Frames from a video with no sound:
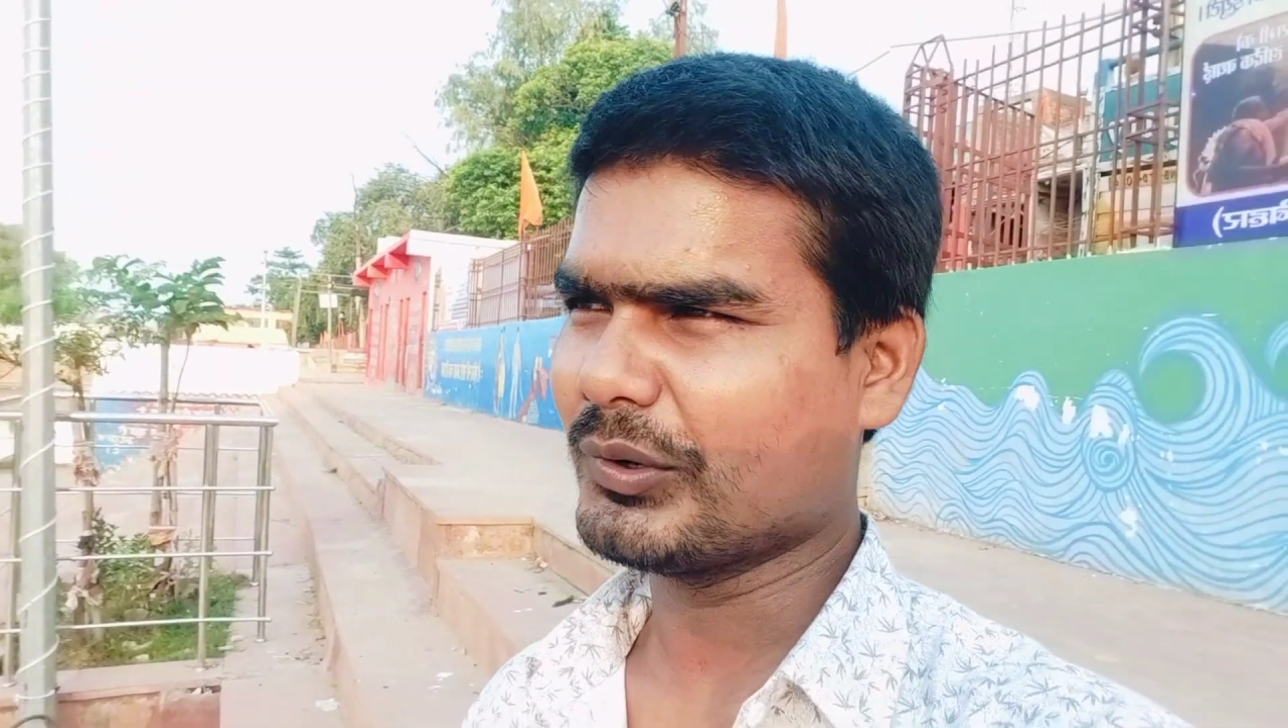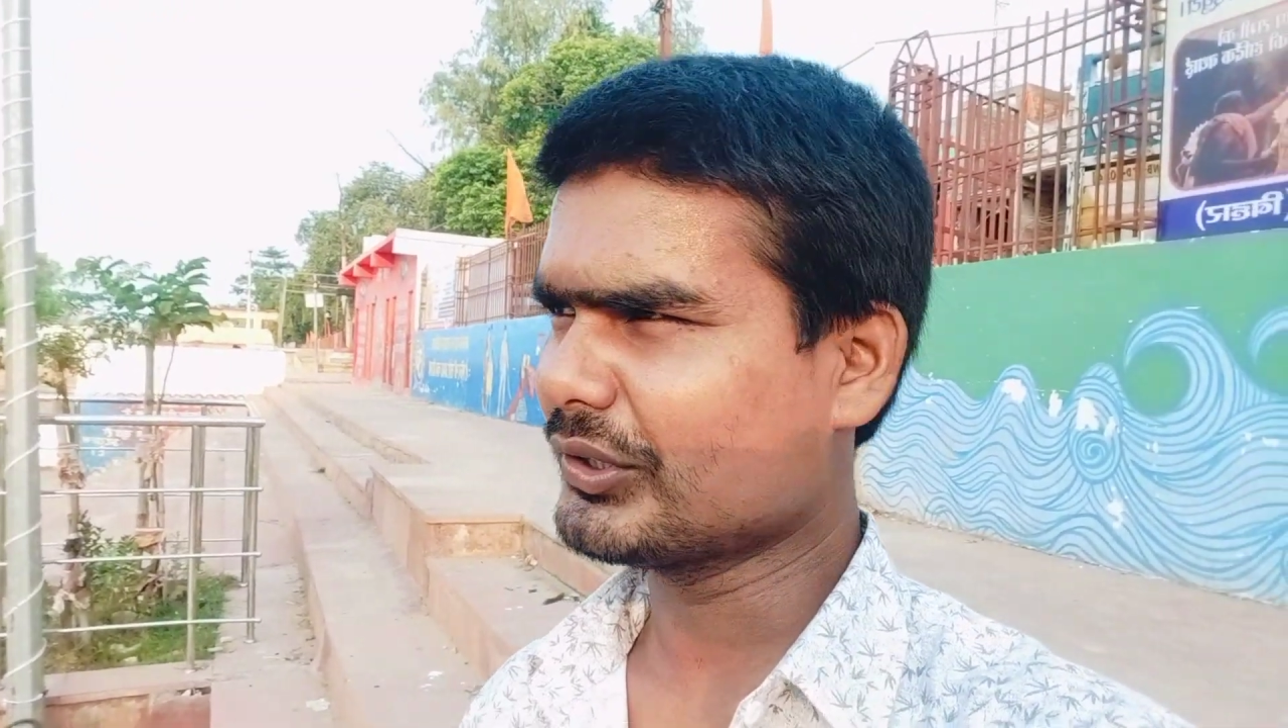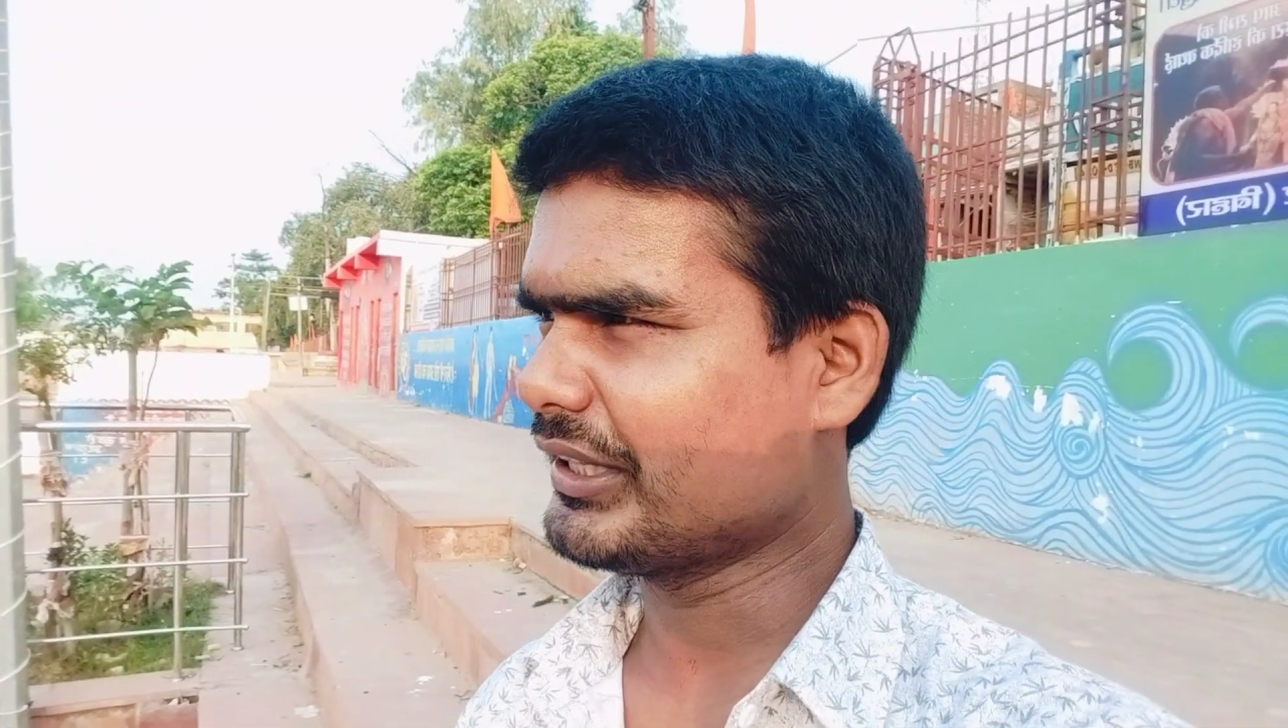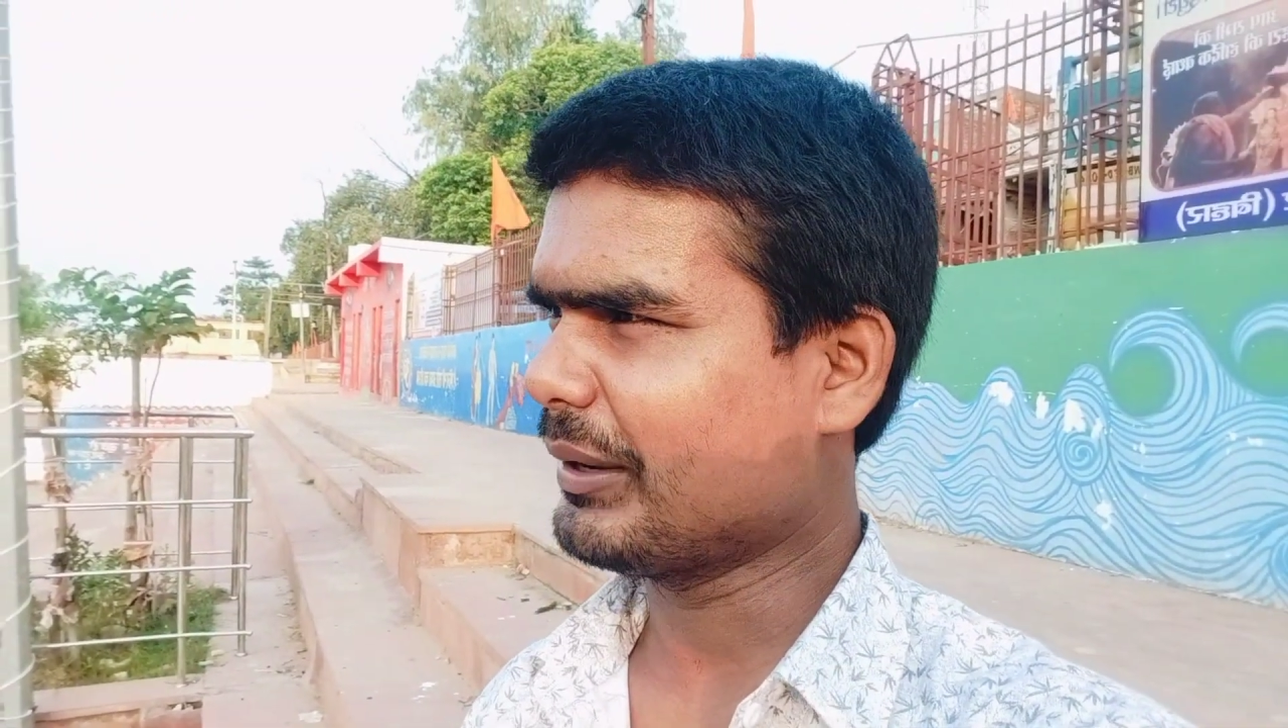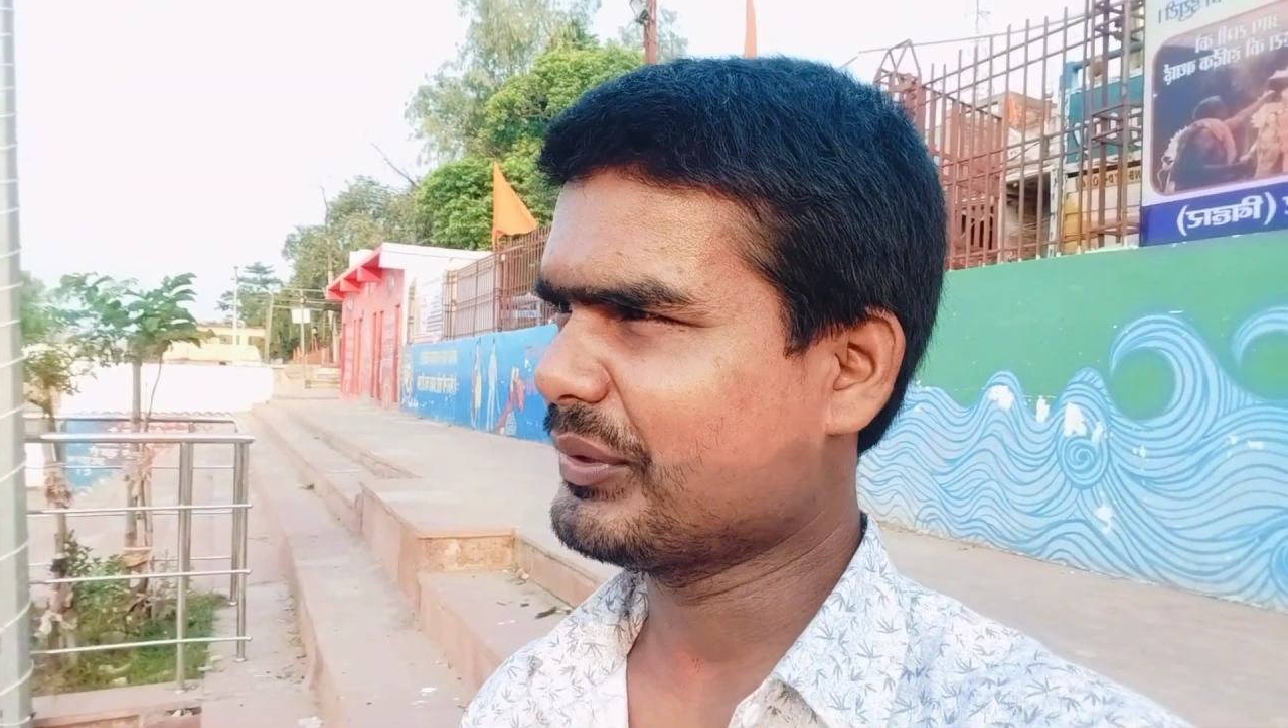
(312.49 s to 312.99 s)
है
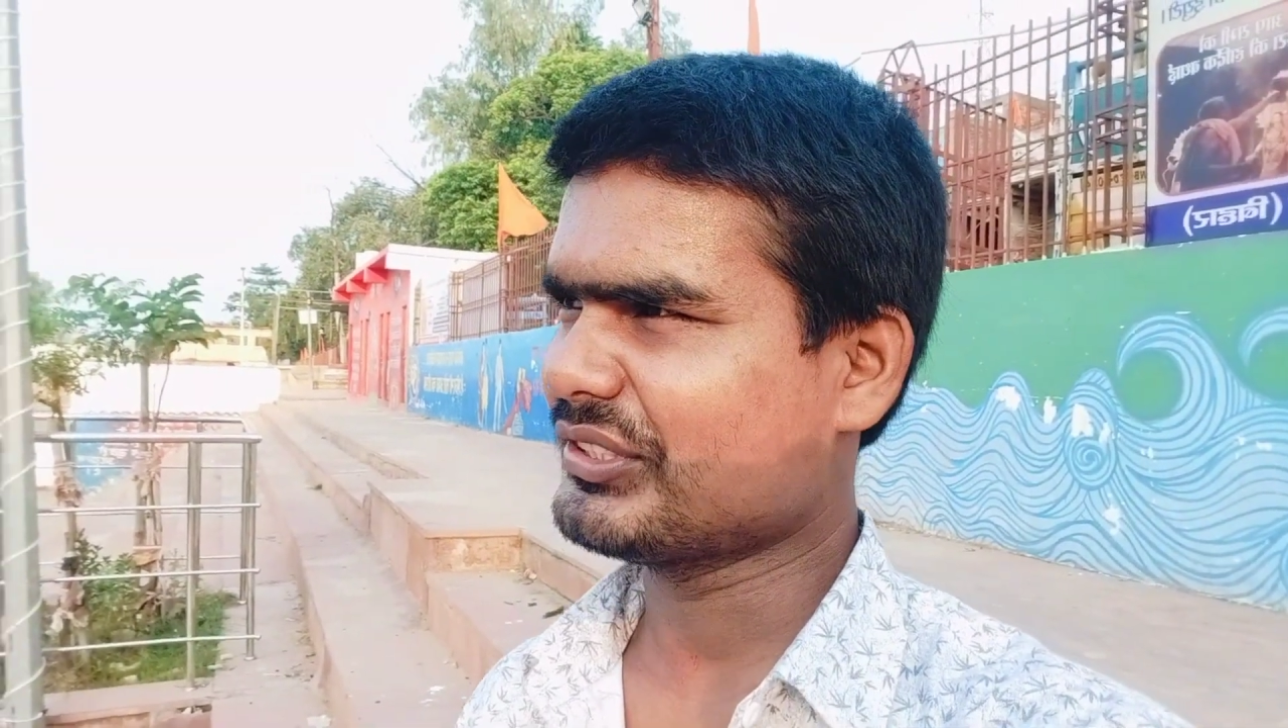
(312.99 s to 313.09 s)
बहुत यहाँ